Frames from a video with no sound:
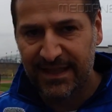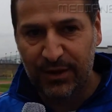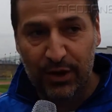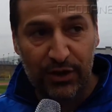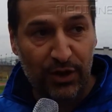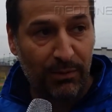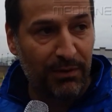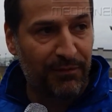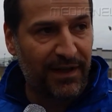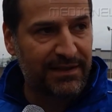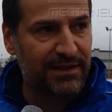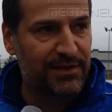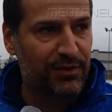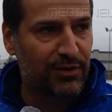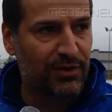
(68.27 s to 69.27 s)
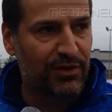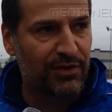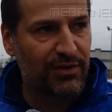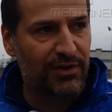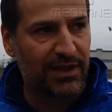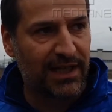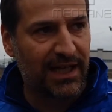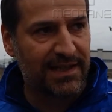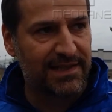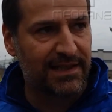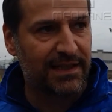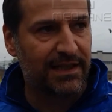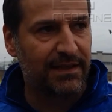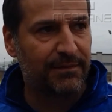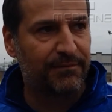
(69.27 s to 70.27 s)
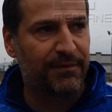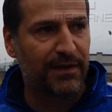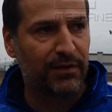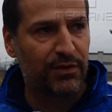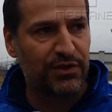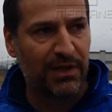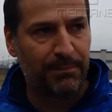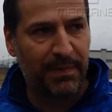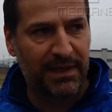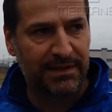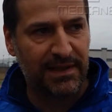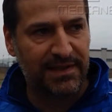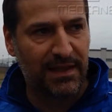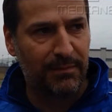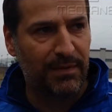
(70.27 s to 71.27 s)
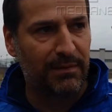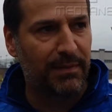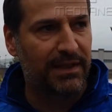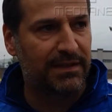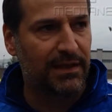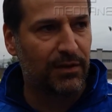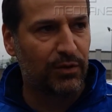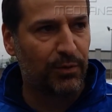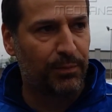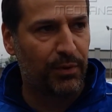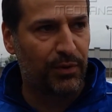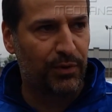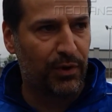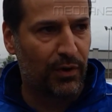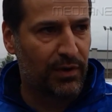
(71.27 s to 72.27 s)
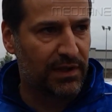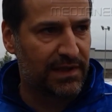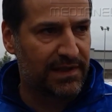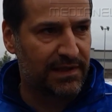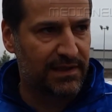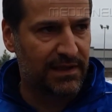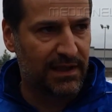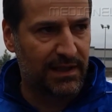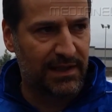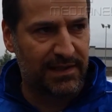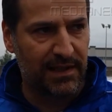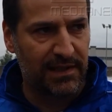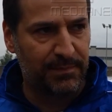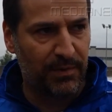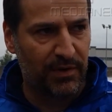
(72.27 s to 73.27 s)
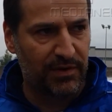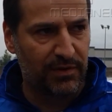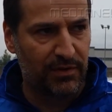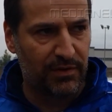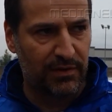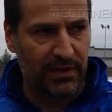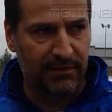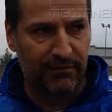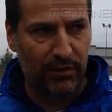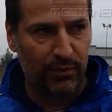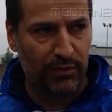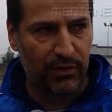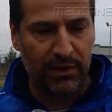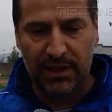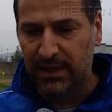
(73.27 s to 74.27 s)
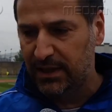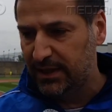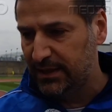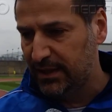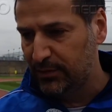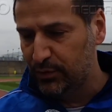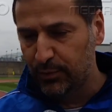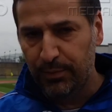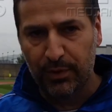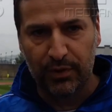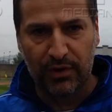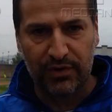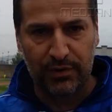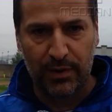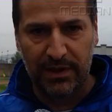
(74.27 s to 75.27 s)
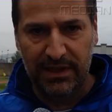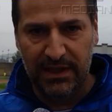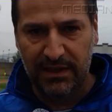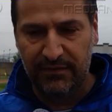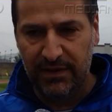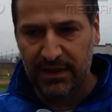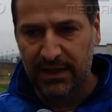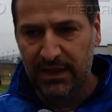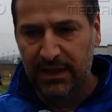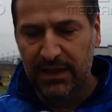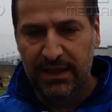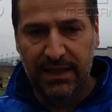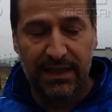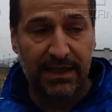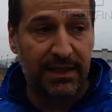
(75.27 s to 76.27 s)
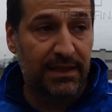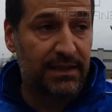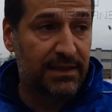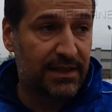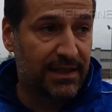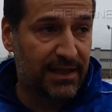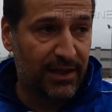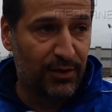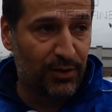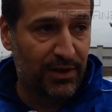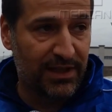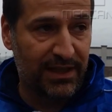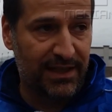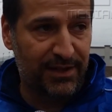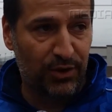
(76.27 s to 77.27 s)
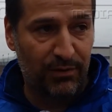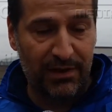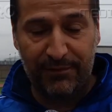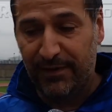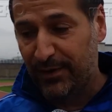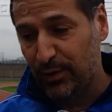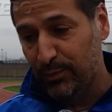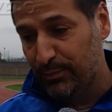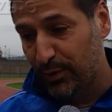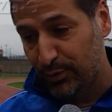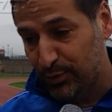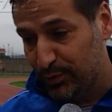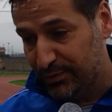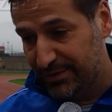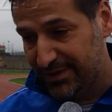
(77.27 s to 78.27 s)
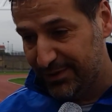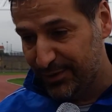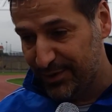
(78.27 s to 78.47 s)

Allora, i nomi fatti sono ragazzi che fanno già parte stabilmente del gruppo Juniores, anche se Esposito è venuto dal, dal gruppo nostro allievi. Eh, credo che dovrei farli un po' tutti,